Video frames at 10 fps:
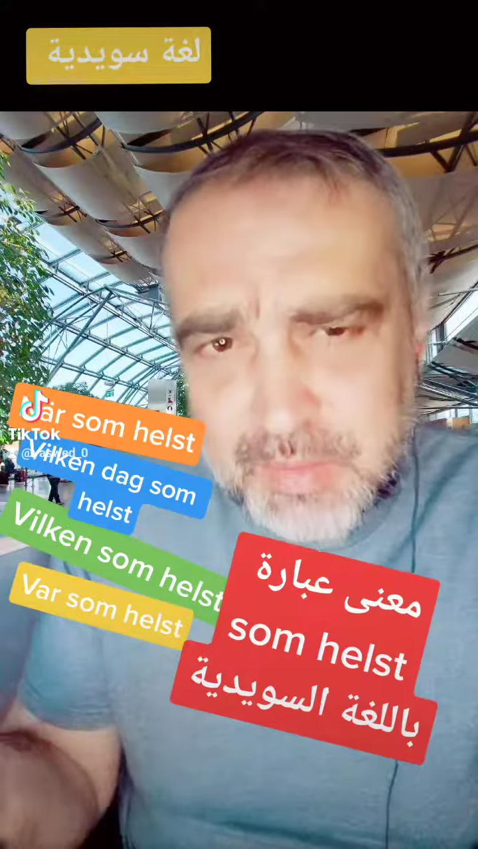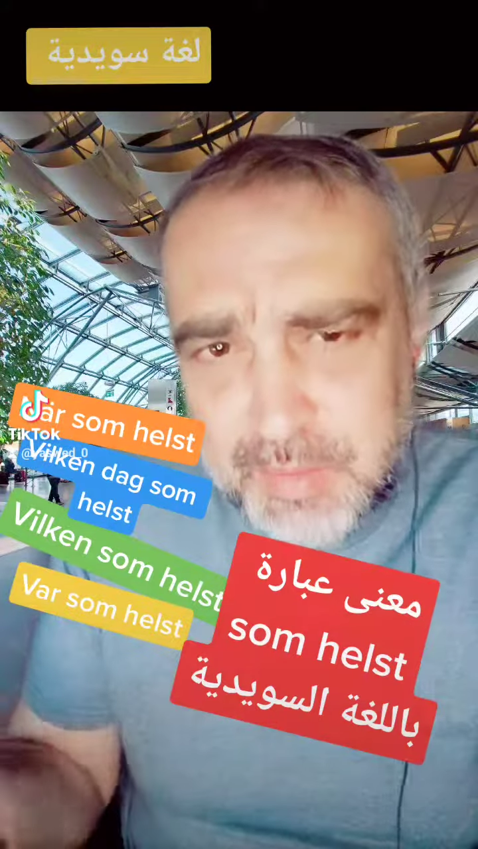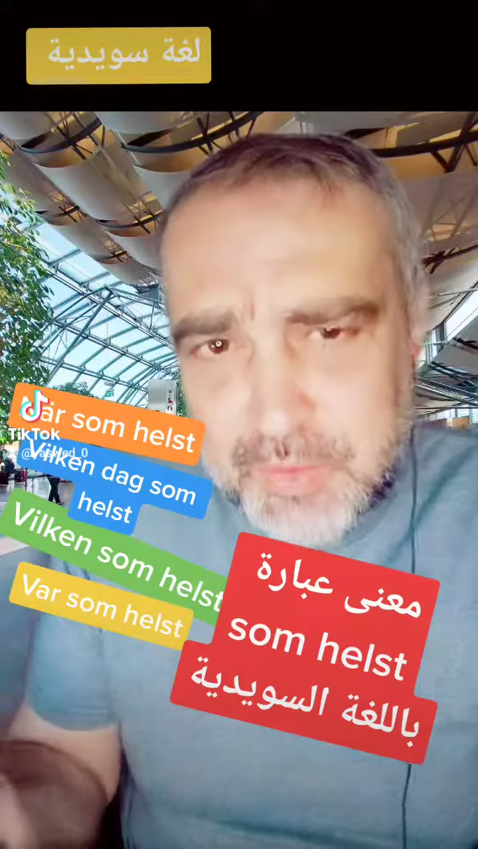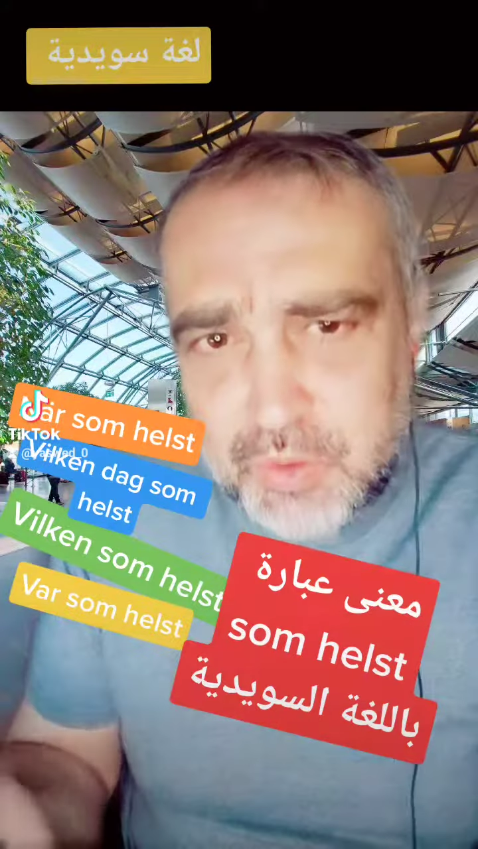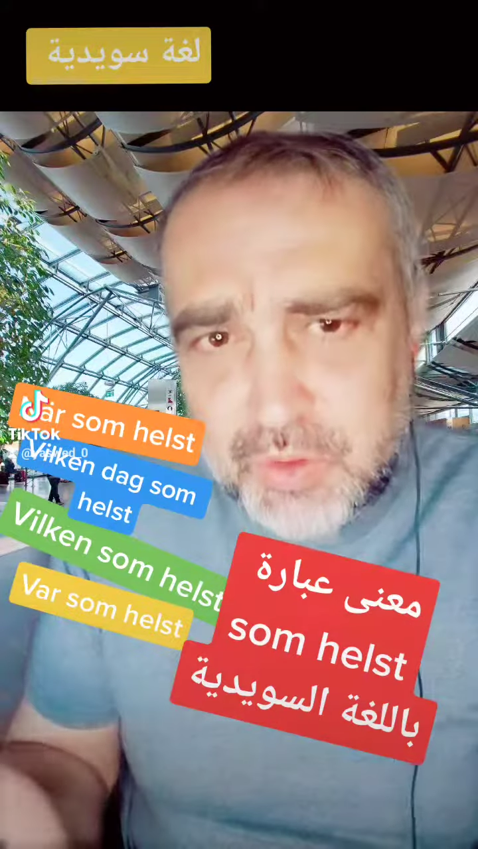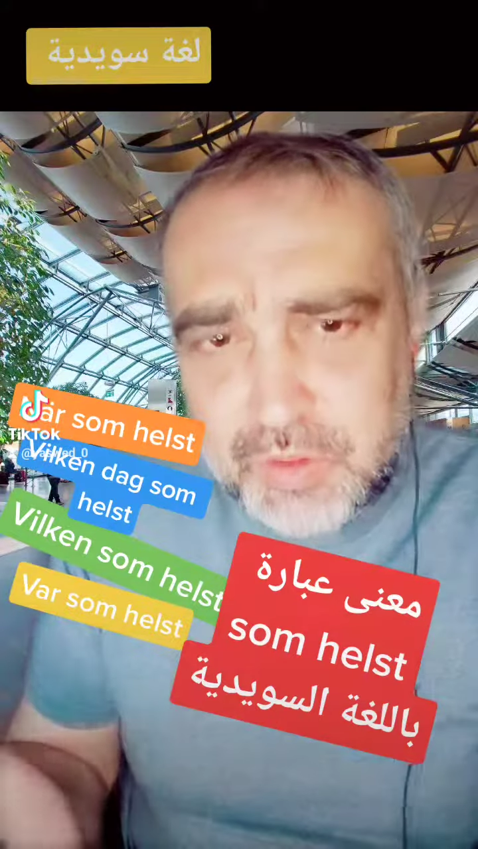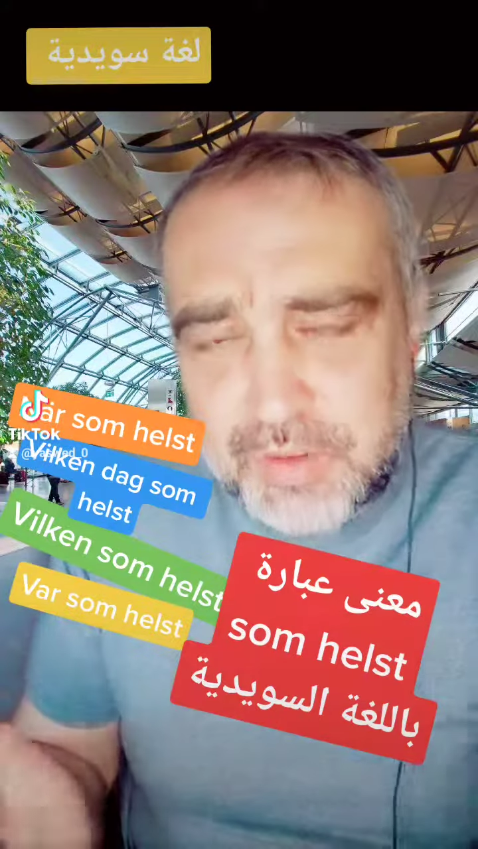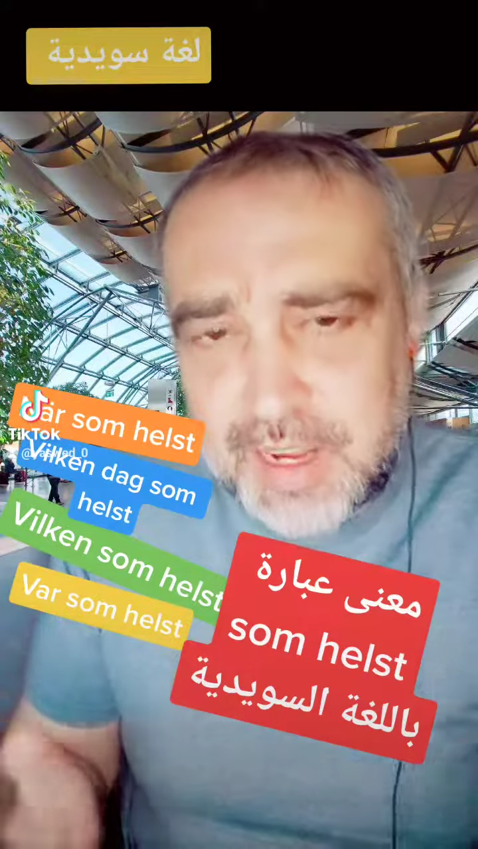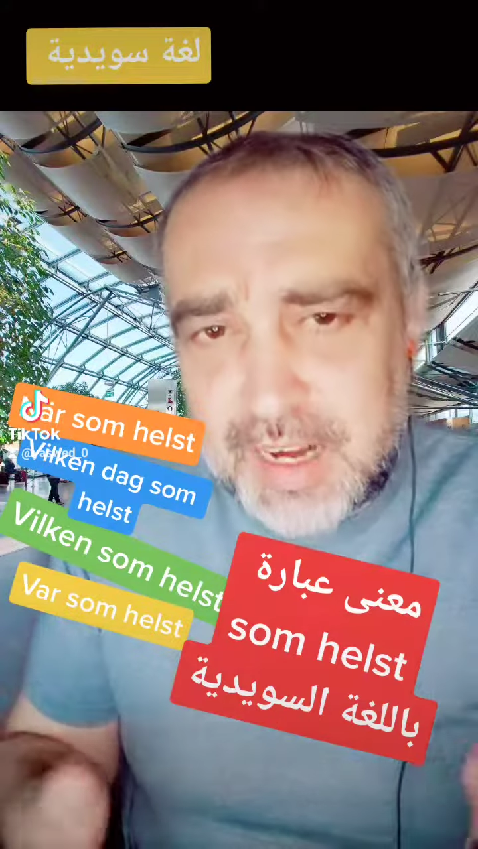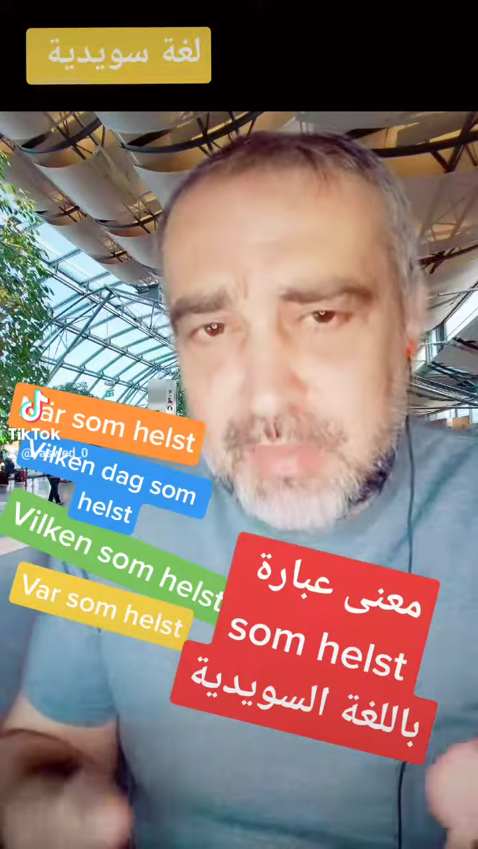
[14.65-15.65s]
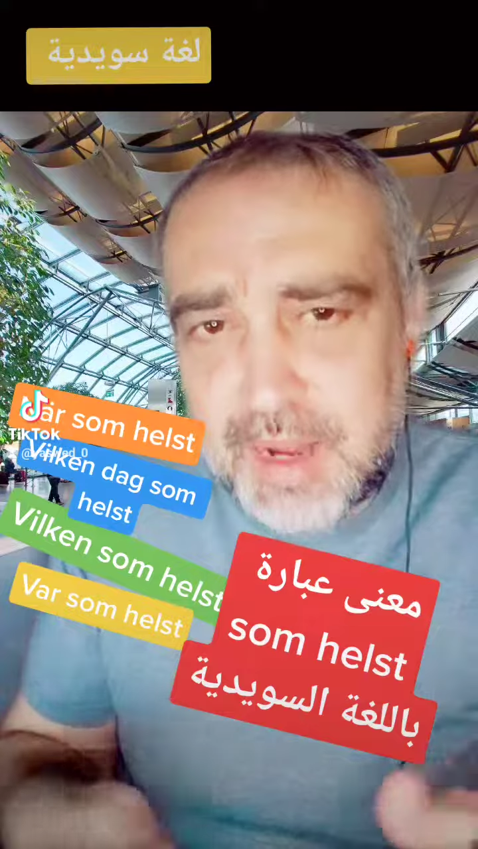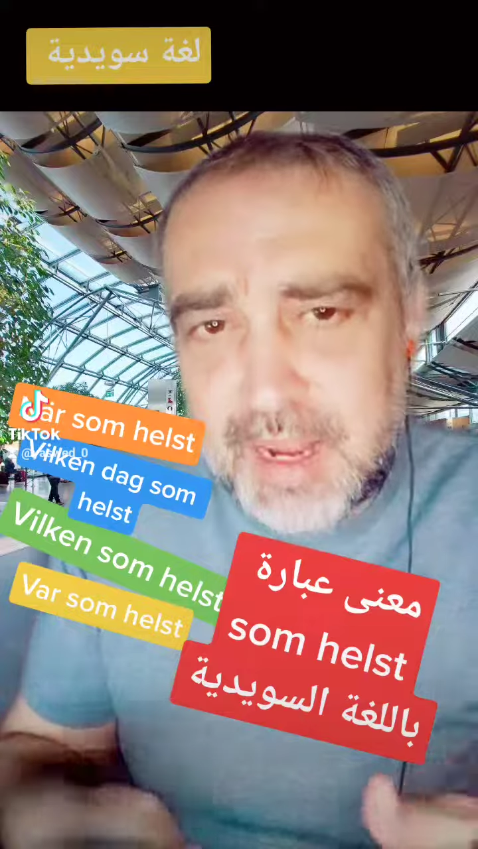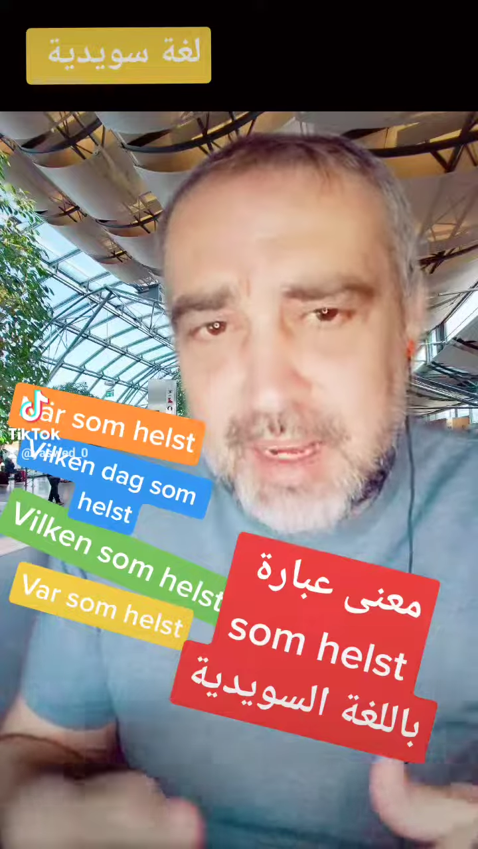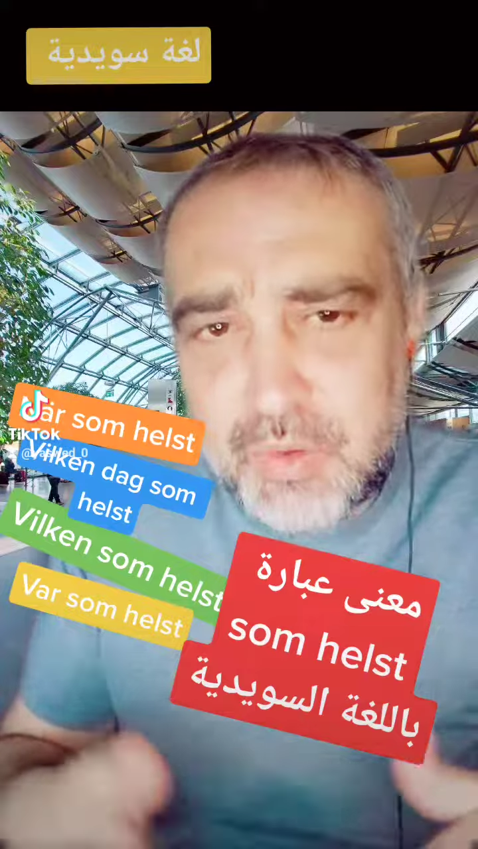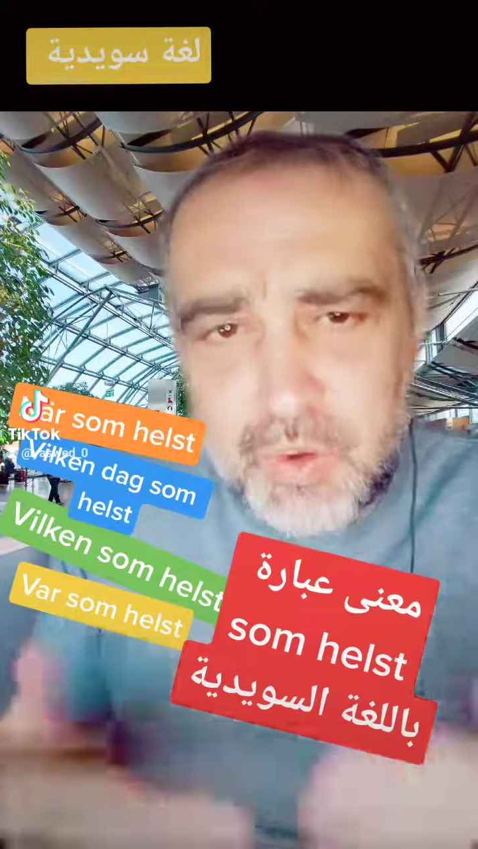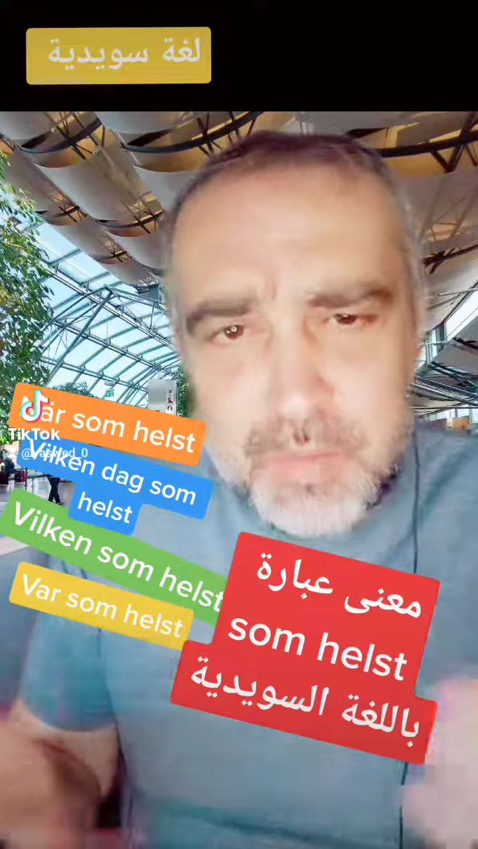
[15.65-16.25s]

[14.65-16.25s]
ما بتكون فارقة معك